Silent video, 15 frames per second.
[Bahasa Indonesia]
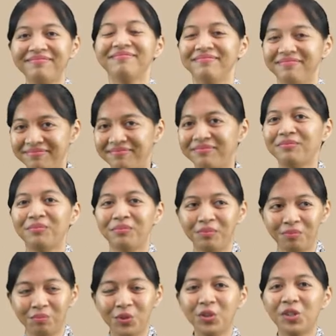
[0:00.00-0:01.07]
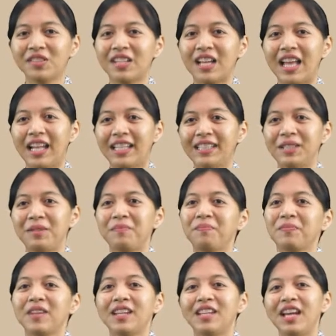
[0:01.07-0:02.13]
Hmm, betul sekali,
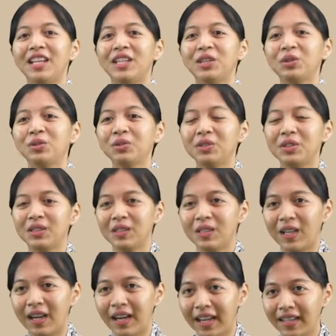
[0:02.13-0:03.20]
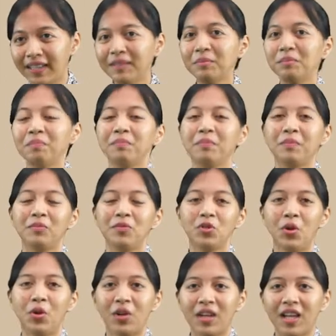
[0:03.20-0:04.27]
yaitu tren
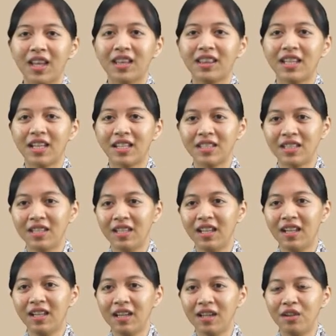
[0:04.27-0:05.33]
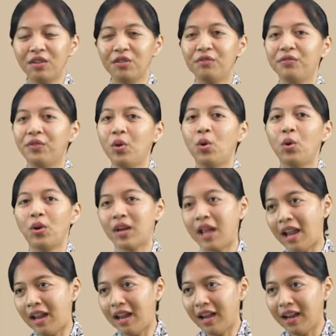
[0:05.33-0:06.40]
corak tekstil
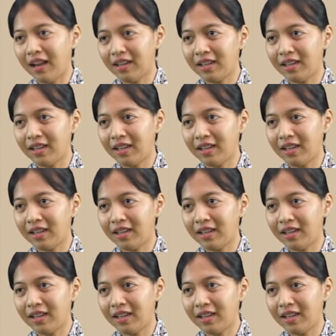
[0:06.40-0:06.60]
floral,